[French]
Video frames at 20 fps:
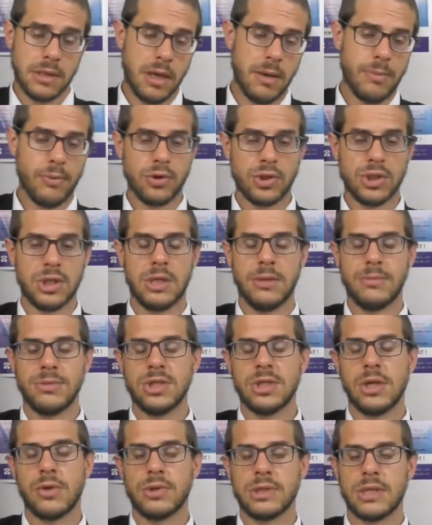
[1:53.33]
approcher la
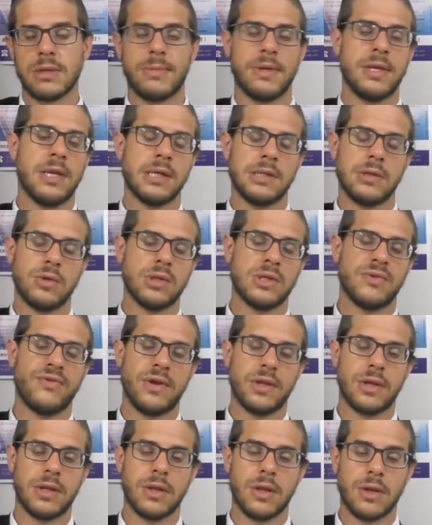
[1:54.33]
Mishnah de cette manière, sinon ça
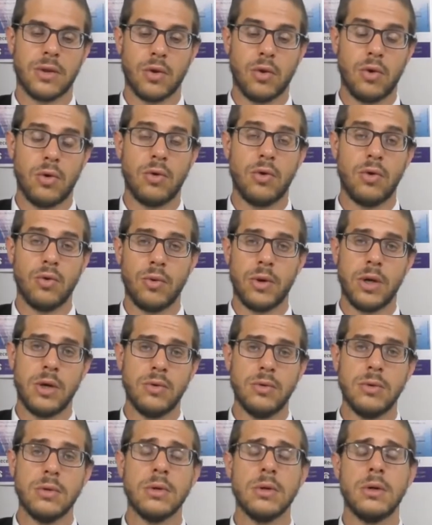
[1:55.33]
va être trop long et
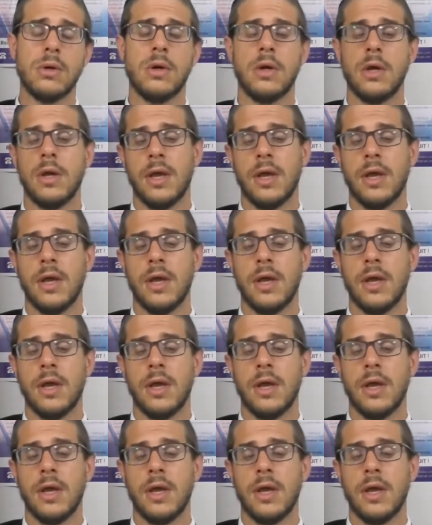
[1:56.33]
lourd.